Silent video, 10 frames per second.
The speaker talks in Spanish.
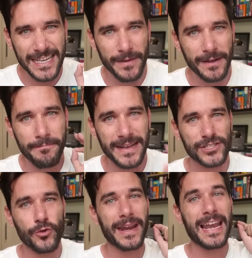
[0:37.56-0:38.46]
saber más
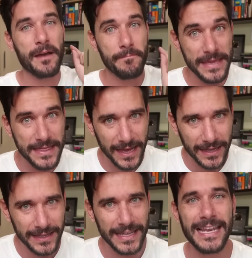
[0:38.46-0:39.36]
sobre la vida
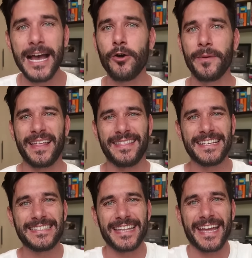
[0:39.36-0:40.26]
y la obra
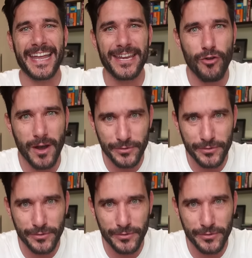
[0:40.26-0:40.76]
de este genio